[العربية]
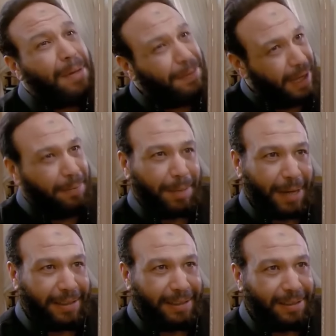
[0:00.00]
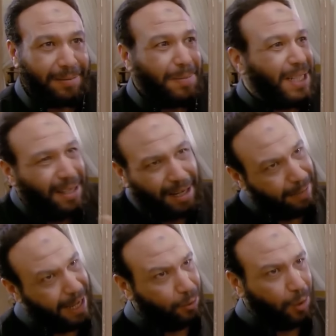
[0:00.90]
هبقى افهمك بعدين بس يلا
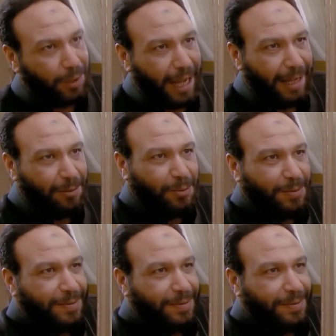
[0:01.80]
بقى هدوء تعالى